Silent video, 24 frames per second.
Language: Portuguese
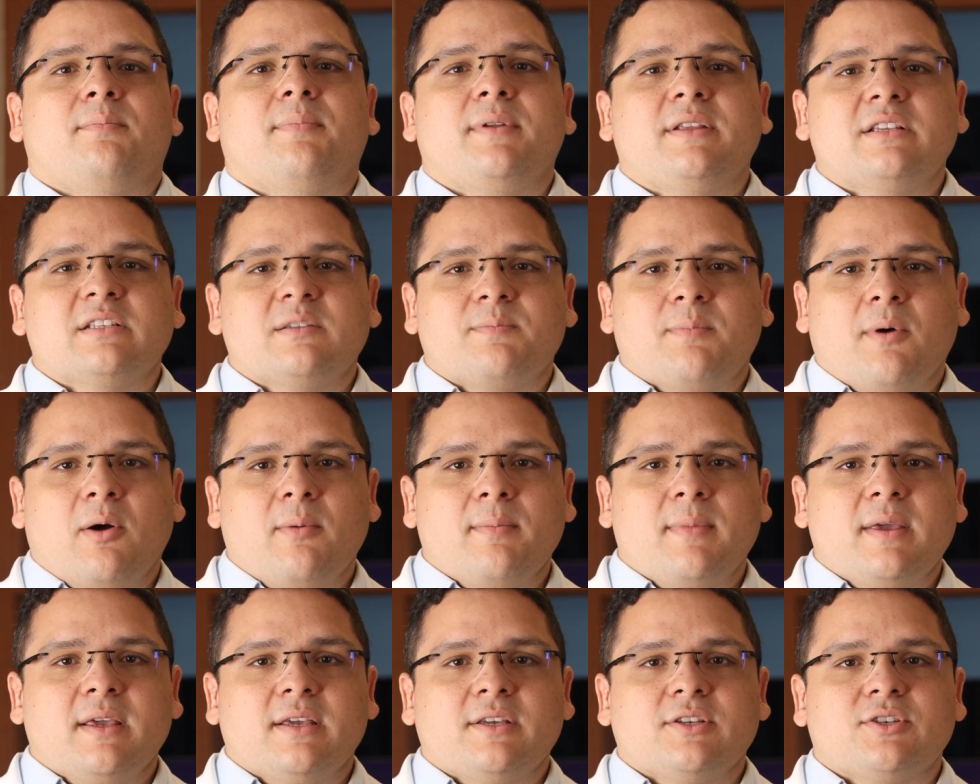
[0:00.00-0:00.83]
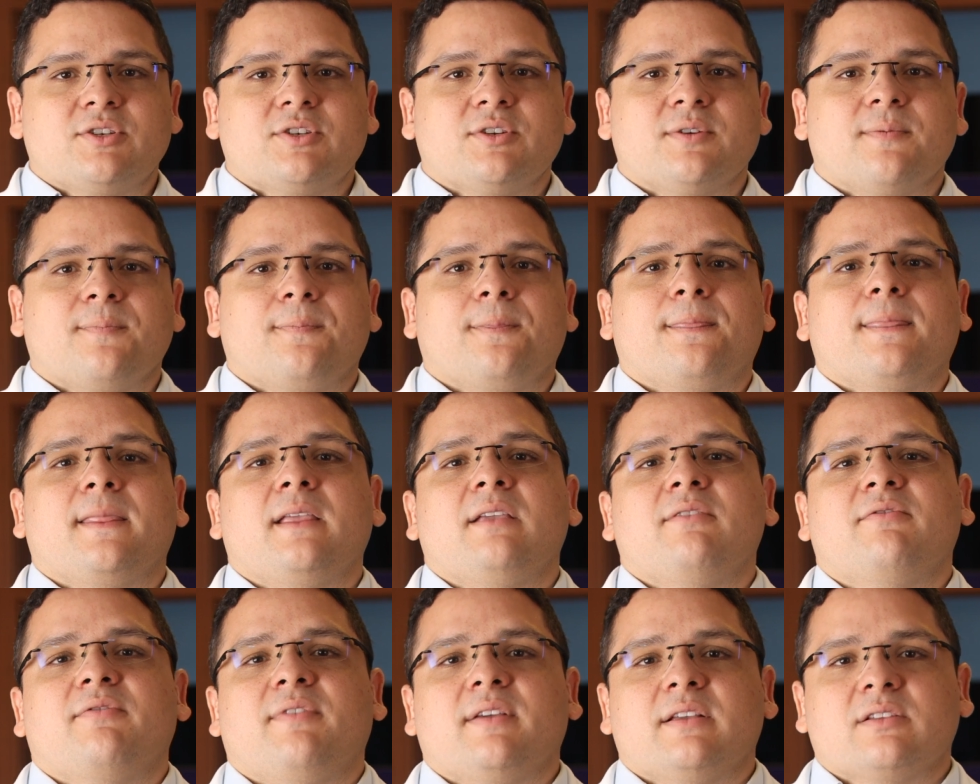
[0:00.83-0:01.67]
principalmente
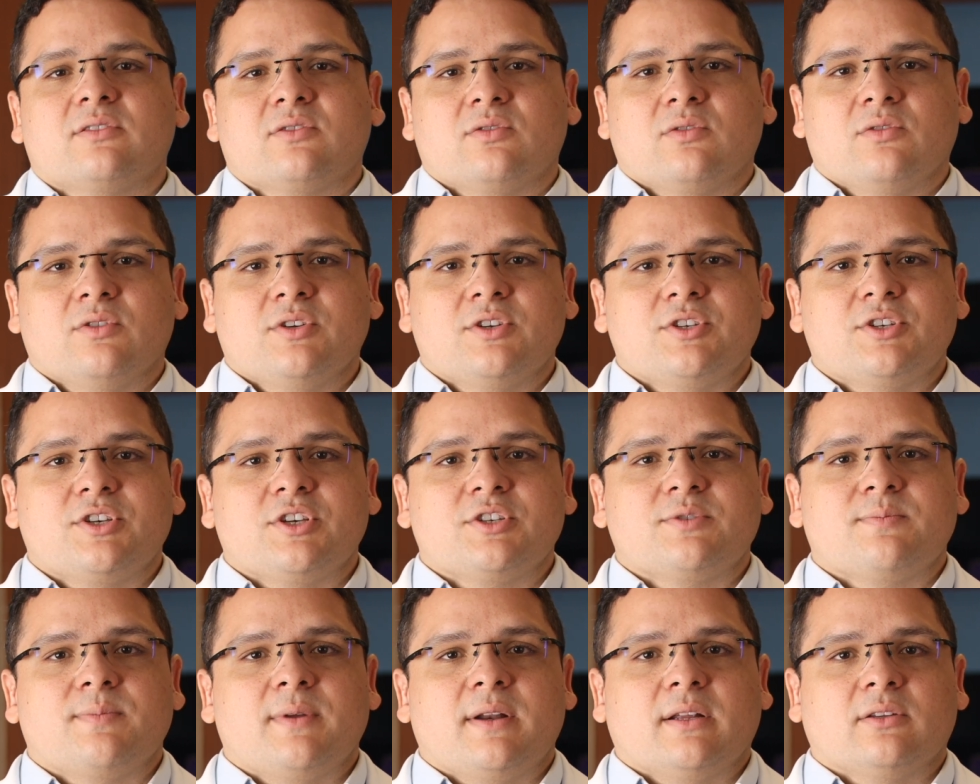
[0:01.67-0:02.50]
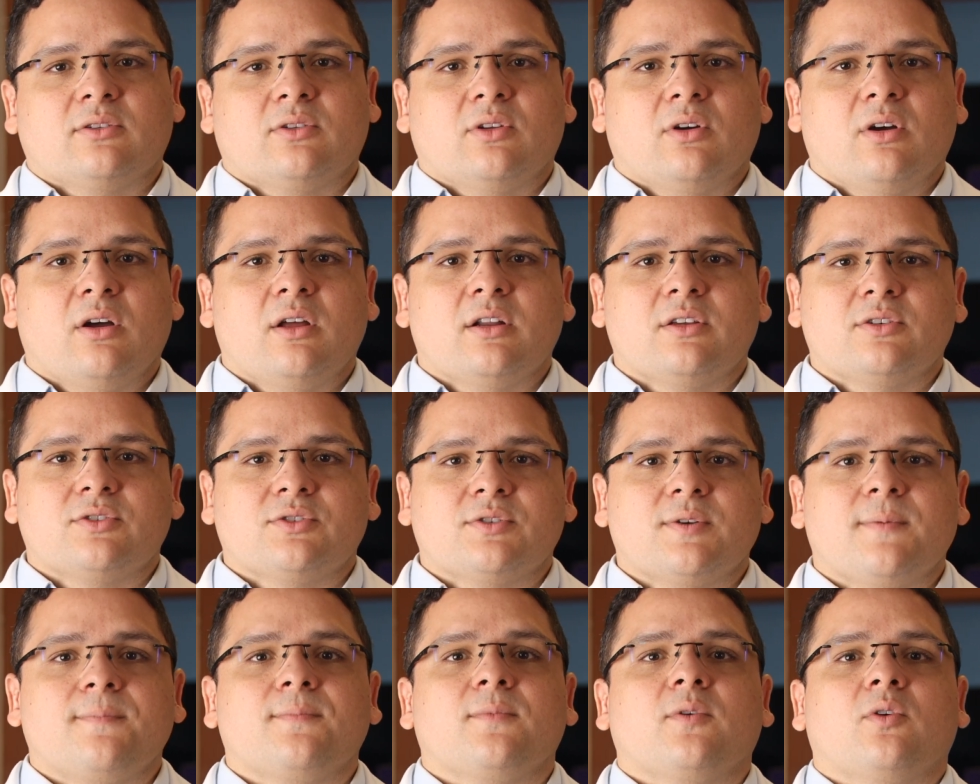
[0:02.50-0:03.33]
infecções
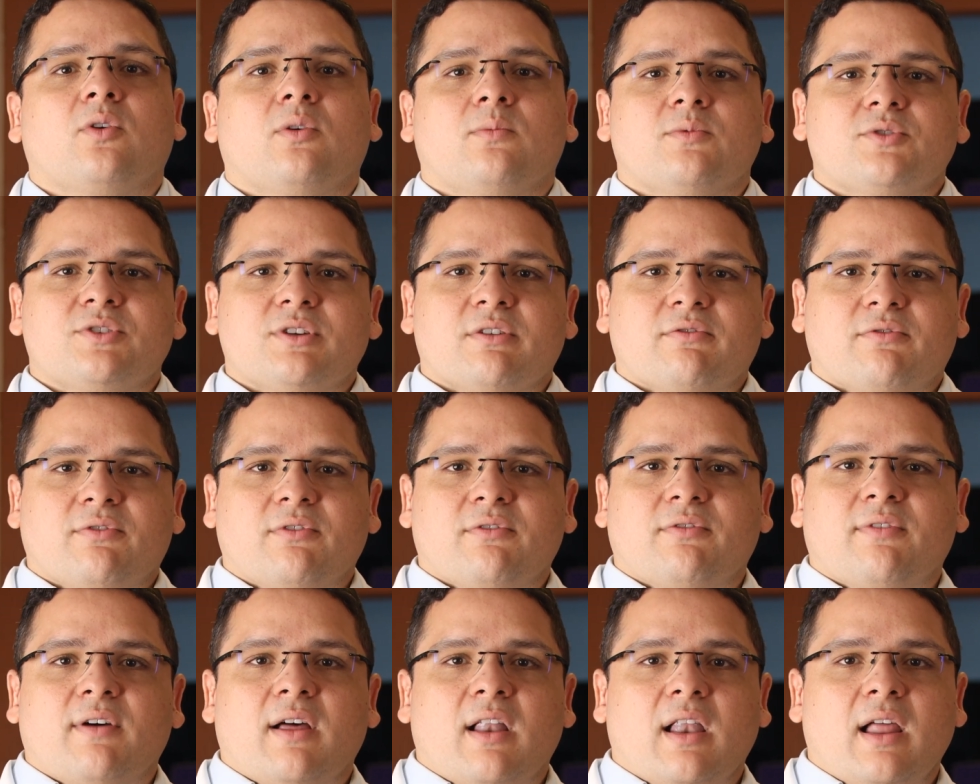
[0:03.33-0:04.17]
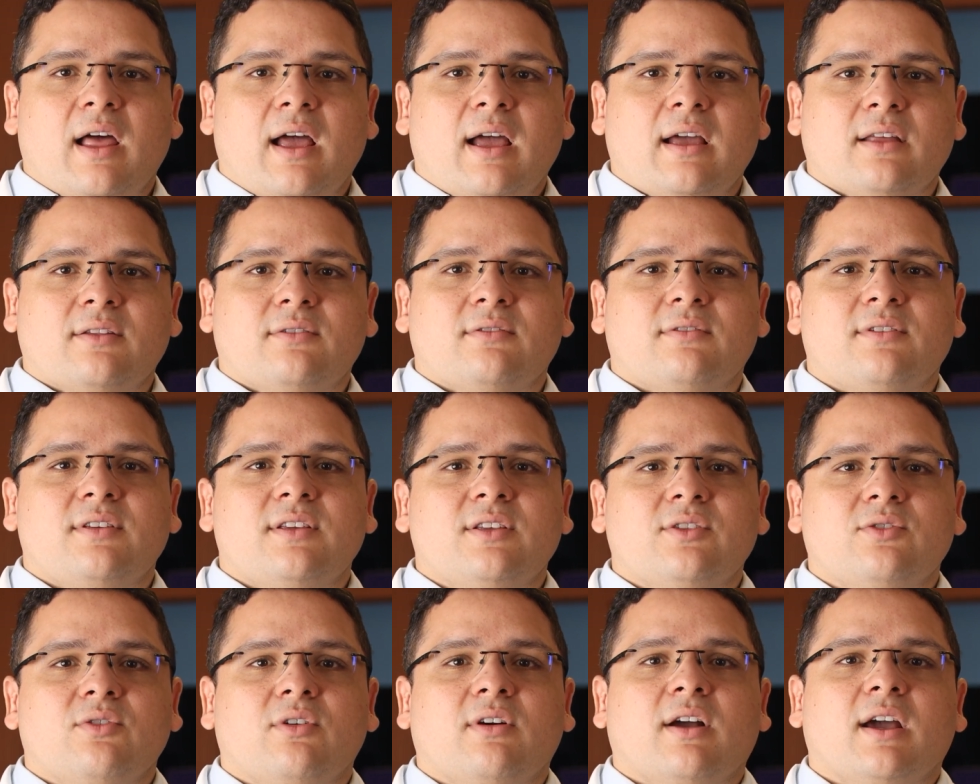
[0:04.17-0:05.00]
respiratórias, como já foi falado,
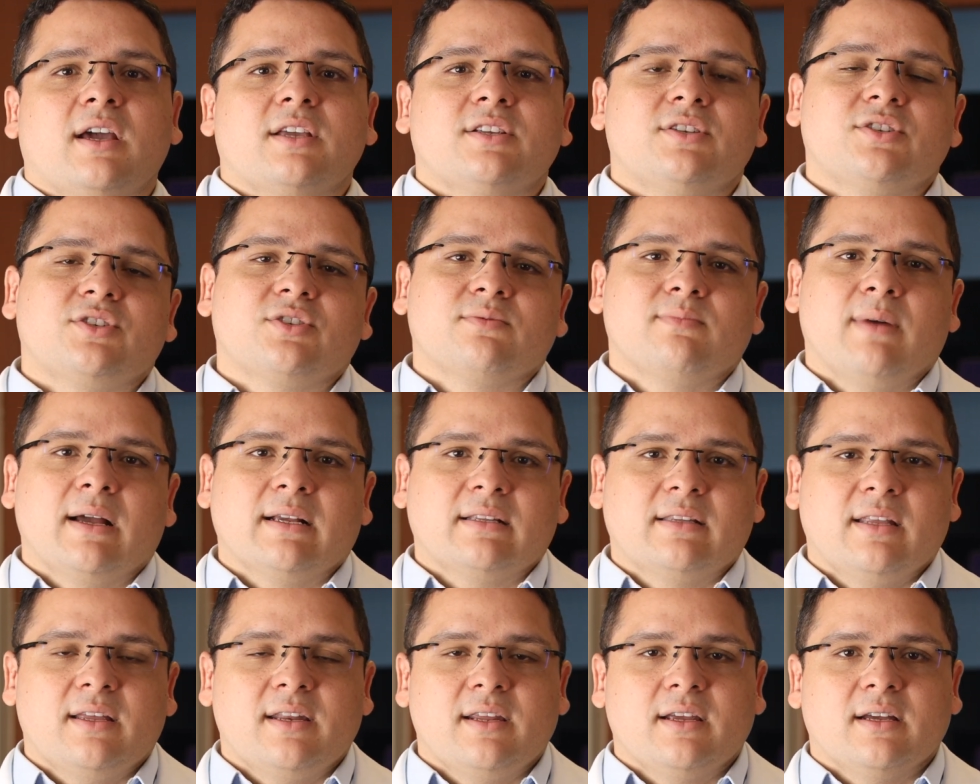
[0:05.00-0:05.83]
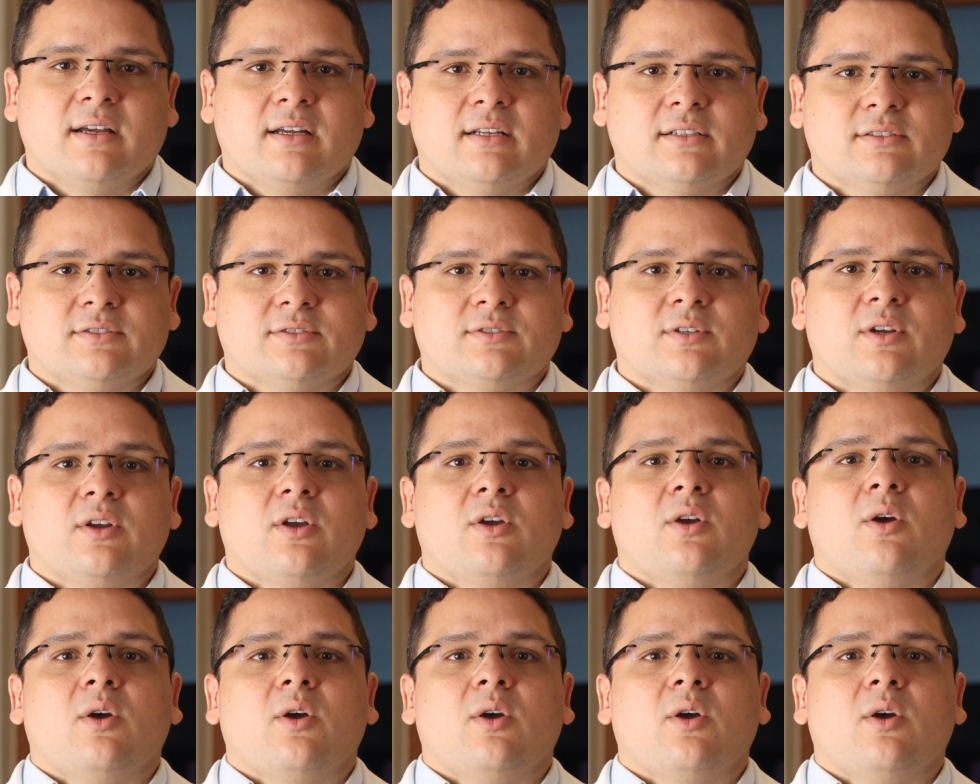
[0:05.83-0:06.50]
e endocardite bacterianas.